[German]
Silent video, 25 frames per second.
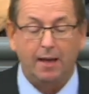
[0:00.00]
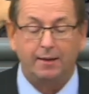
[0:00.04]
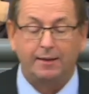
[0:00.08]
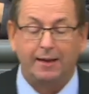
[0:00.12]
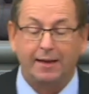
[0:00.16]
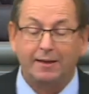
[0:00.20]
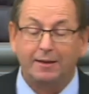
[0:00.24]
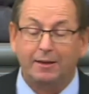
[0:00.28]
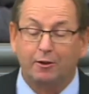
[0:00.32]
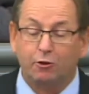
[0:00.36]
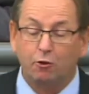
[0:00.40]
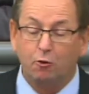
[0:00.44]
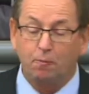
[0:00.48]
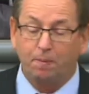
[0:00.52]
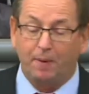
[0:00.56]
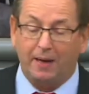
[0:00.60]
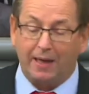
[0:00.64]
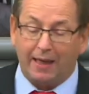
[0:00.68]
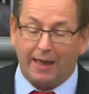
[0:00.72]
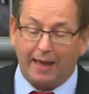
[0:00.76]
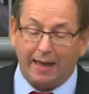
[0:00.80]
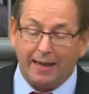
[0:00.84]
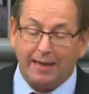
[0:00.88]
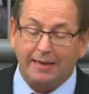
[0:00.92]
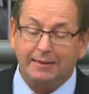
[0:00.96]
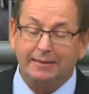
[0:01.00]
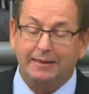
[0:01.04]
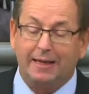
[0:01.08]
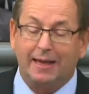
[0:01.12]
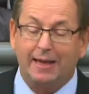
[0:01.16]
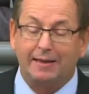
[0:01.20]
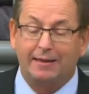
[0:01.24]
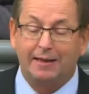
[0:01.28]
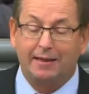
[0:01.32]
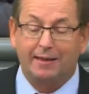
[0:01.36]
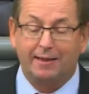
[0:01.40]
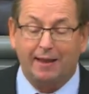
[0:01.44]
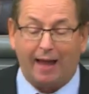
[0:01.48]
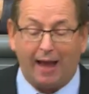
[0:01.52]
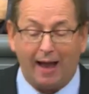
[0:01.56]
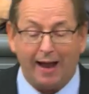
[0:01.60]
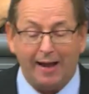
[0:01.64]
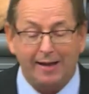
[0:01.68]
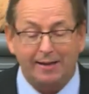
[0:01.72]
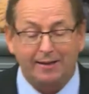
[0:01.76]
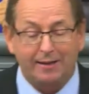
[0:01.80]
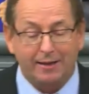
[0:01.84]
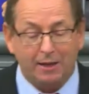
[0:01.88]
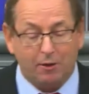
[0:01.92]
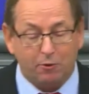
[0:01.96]
Den Superreichen geht es
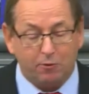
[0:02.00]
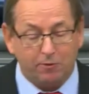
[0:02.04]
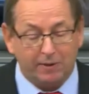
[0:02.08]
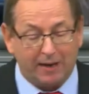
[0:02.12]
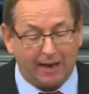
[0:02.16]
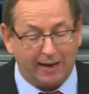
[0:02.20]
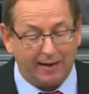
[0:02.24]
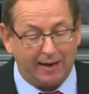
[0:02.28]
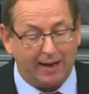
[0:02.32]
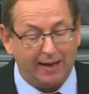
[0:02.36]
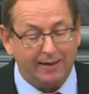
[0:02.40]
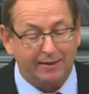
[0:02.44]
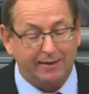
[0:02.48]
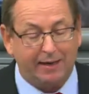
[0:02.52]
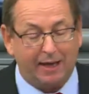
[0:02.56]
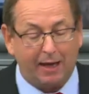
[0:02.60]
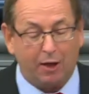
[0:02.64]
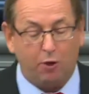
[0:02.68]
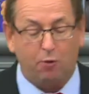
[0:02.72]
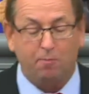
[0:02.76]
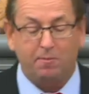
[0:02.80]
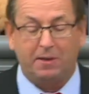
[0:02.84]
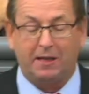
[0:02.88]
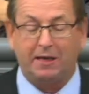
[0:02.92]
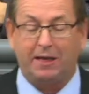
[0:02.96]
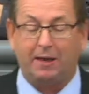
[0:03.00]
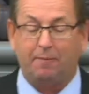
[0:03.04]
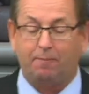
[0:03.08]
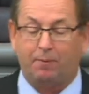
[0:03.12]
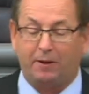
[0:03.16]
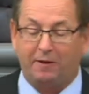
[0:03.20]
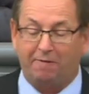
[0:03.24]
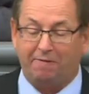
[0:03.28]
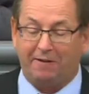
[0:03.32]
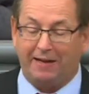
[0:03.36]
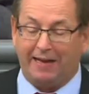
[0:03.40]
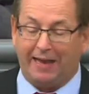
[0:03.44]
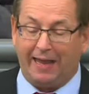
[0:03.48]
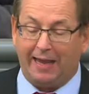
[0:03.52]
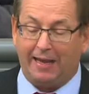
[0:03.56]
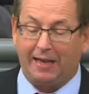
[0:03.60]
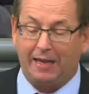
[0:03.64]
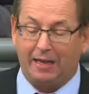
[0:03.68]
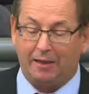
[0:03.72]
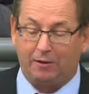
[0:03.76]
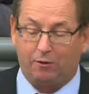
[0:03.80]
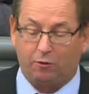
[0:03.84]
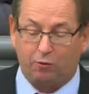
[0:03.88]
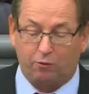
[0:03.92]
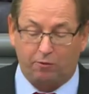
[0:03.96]
einzig und allein darum, ihre
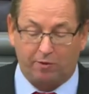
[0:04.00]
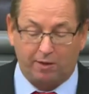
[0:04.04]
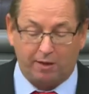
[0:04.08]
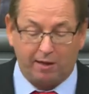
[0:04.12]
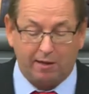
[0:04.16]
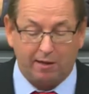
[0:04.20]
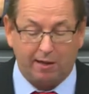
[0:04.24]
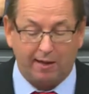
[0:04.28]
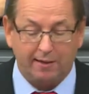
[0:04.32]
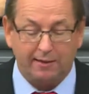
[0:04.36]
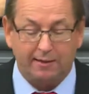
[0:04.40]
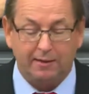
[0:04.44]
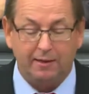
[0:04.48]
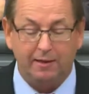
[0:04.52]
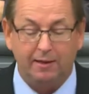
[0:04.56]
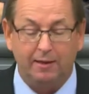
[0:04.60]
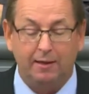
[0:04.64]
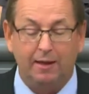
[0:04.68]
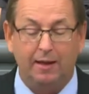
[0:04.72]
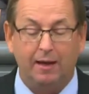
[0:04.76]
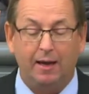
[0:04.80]
Privilegien zu sichern,